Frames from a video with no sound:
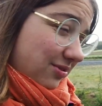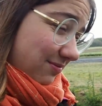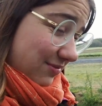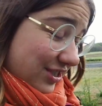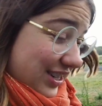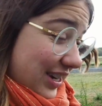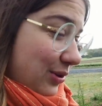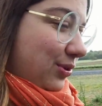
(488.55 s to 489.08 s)
Moi,
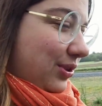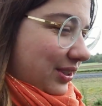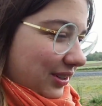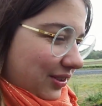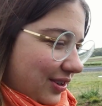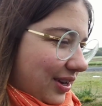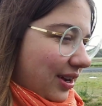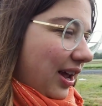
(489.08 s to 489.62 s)

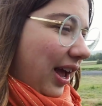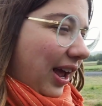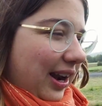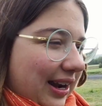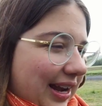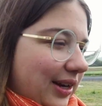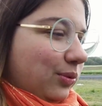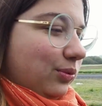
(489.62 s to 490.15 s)
j'hallucine
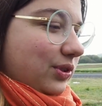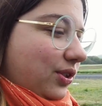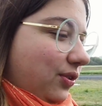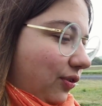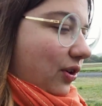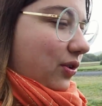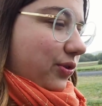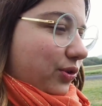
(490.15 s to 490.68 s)
la
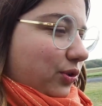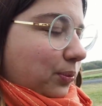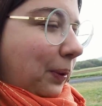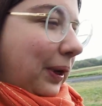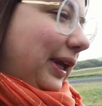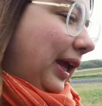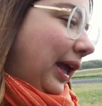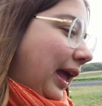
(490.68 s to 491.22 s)
non-différence de
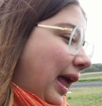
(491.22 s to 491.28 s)
prix.